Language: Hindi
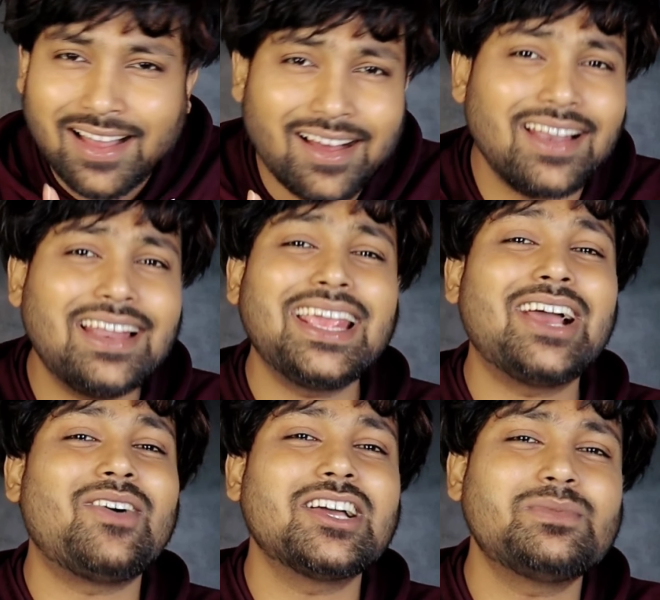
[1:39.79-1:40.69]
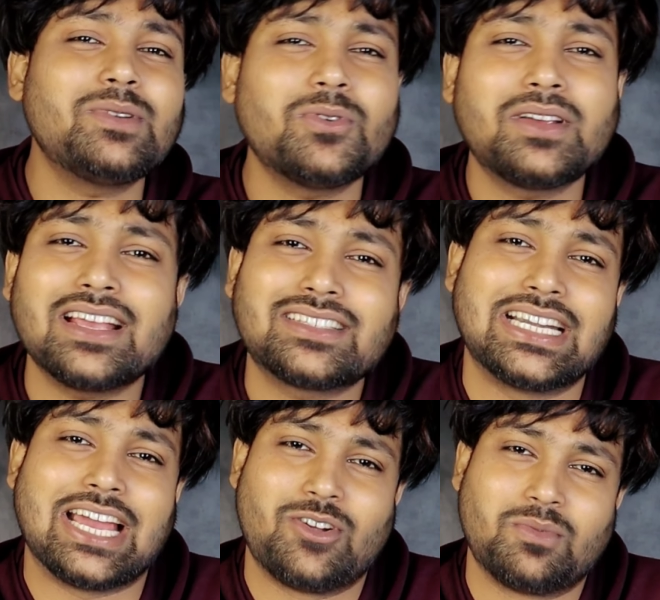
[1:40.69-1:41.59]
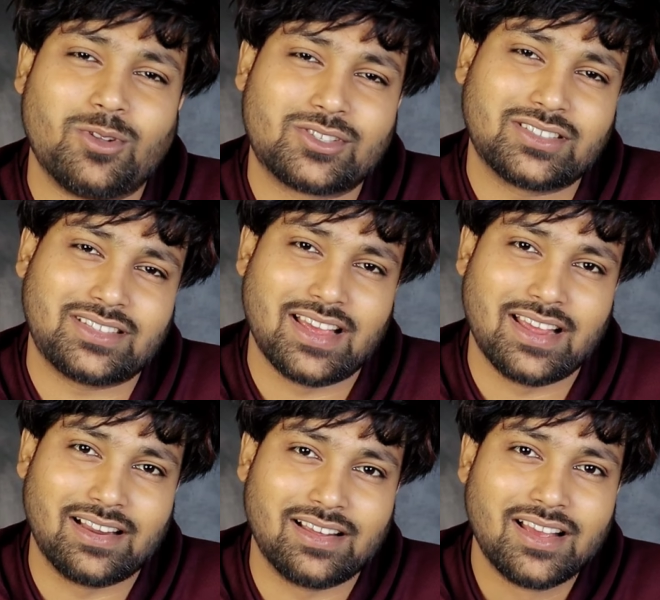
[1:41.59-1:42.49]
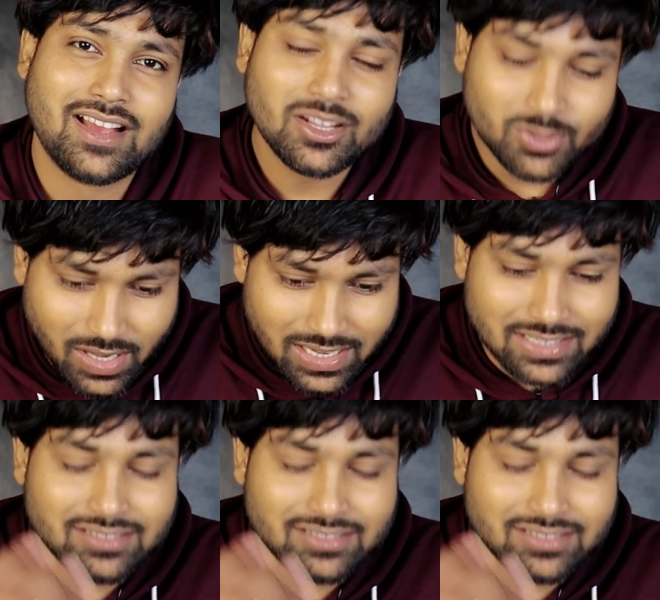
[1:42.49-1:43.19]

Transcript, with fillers: हल्की आवाज में कोई कैसे डायलॉग बोल सकता है यार थोड़ा